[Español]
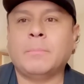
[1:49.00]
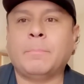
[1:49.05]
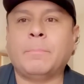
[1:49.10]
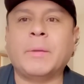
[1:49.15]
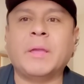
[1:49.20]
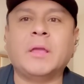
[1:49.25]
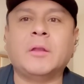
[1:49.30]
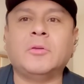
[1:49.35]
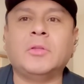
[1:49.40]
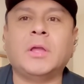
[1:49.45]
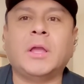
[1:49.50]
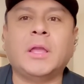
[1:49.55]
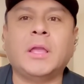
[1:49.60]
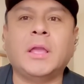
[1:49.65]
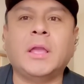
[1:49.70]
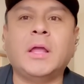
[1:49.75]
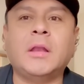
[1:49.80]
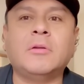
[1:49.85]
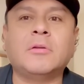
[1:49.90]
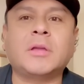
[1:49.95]
Pero de
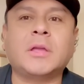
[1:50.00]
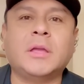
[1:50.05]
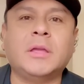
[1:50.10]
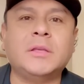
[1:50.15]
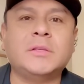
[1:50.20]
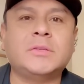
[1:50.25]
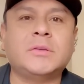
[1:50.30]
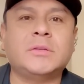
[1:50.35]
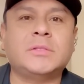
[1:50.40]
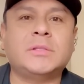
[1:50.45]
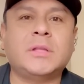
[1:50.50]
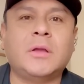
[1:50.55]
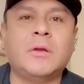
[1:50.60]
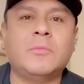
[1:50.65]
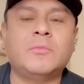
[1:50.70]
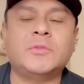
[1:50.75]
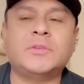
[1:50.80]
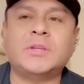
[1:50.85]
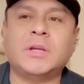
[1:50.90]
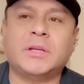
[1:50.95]
ahí a lo que hizo
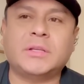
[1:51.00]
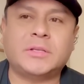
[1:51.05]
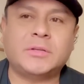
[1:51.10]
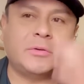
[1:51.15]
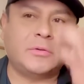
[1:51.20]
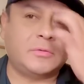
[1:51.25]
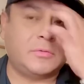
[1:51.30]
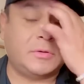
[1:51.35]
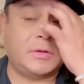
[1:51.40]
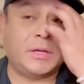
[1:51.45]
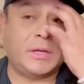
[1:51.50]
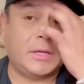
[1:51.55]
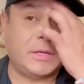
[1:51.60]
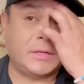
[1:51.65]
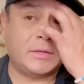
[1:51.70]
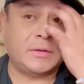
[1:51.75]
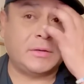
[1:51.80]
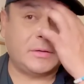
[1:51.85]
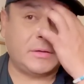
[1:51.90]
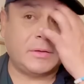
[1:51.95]
este muchacho,
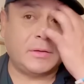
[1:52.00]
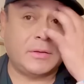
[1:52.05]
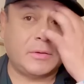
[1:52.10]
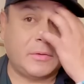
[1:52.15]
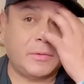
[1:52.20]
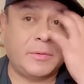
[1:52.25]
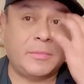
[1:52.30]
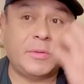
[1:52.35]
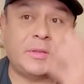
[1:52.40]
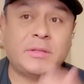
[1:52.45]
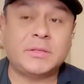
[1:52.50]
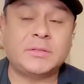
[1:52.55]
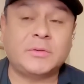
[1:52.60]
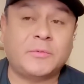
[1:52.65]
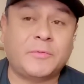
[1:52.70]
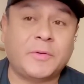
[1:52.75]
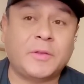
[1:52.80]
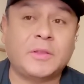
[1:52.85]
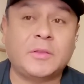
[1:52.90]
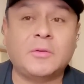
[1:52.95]
eh, obviamente
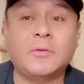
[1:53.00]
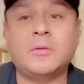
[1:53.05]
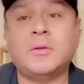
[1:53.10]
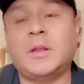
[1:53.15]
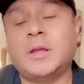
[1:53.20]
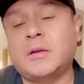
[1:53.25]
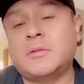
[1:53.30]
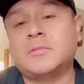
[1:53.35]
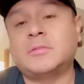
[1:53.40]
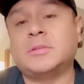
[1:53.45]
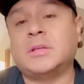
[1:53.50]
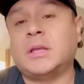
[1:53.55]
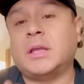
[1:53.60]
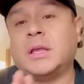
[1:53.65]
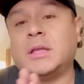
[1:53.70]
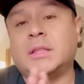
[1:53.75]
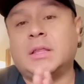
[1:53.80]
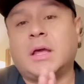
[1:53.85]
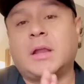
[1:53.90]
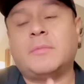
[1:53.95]
se ofendió lejos
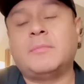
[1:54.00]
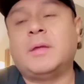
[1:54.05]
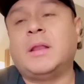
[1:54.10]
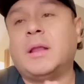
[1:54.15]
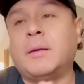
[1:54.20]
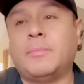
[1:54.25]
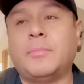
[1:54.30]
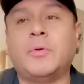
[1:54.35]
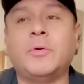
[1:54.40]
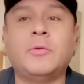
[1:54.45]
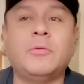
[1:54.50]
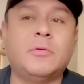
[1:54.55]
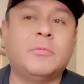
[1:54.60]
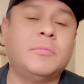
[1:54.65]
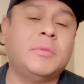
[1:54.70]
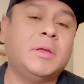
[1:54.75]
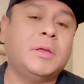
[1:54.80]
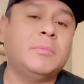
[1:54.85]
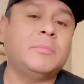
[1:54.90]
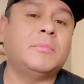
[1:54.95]
de darme el apoyo
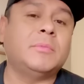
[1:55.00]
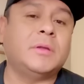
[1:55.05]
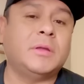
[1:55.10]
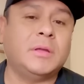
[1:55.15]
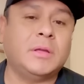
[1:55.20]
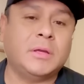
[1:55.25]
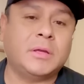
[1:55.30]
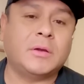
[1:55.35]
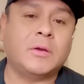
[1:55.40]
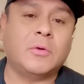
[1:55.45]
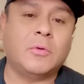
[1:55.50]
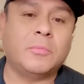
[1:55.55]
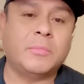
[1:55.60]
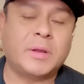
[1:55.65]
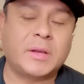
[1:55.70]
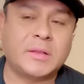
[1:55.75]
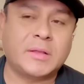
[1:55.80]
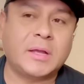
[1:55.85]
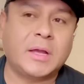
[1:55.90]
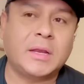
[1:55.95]
a mí y
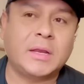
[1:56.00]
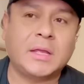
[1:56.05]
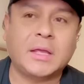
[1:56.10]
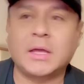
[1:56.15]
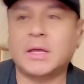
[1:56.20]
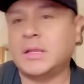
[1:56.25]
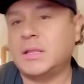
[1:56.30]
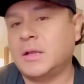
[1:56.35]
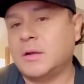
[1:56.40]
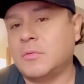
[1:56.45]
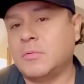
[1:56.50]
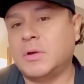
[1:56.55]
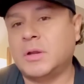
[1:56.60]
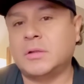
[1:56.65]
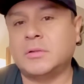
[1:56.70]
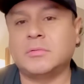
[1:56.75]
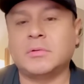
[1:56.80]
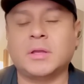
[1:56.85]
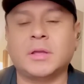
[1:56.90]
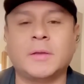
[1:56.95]
conversar y quedar de
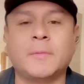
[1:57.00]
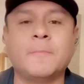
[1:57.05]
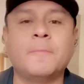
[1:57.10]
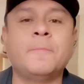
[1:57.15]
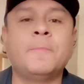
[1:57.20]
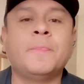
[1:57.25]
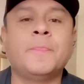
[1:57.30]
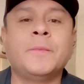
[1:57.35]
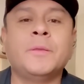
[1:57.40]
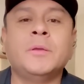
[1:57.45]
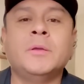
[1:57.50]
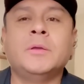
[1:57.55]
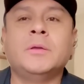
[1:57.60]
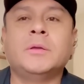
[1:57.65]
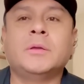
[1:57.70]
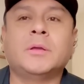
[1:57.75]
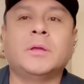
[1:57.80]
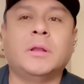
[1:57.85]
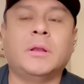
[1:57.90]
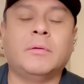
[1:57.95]
acuerdo que,
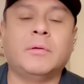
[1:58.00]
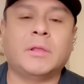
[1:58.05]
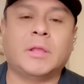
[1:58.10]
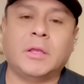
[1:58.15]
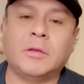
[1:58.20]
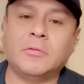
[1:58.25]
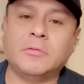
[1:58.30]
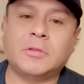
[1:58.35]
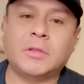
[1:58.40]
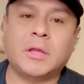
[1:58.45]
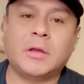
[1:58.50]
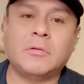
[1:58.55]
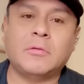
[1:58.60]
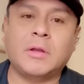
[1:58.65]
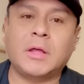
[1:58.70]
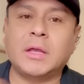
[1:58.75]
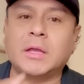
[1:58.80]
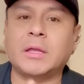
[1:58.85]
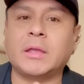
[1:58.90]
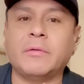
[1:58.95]
que la verdad yo no
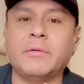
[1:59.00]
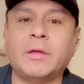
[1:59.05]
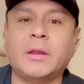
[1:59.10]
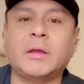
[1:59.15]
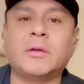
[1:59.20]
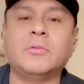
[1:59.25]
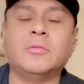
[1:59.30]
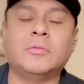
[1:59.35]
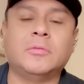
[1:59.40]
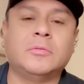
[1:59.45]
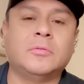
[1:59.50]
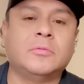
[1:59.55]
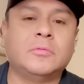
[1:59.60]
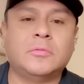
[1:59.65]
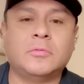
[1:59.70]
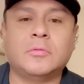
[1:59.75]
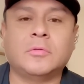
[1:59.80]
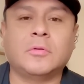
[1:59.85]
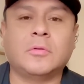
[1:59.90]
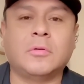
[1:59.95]
tengo nada que ver con,
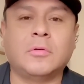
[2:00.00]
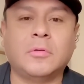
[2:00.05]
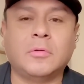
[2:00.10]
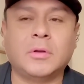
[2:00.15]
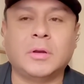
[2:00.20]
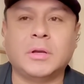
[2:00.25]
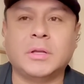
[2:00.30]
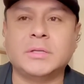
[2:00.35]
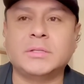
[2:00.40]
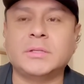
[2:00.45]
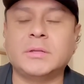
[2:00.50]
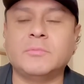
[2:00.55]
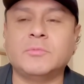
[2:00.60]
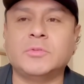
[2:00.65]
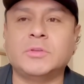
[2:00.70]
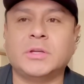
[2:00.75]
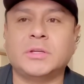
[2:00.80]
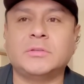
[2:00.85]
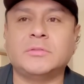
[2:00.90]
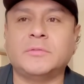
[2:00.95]
este
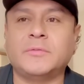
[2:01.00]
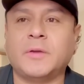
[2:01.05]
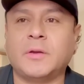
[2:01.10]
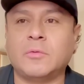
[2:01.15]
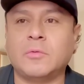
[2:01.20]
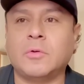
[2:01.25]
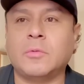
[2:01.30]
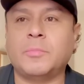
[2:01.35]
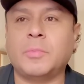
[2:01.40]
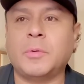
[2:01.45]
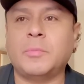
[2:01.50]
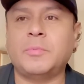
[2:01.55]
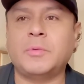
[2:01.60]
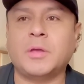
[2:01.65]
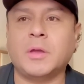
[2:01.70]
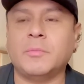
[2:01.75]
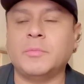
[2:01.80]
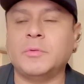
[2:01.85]
muchacho Farruco Pop y que a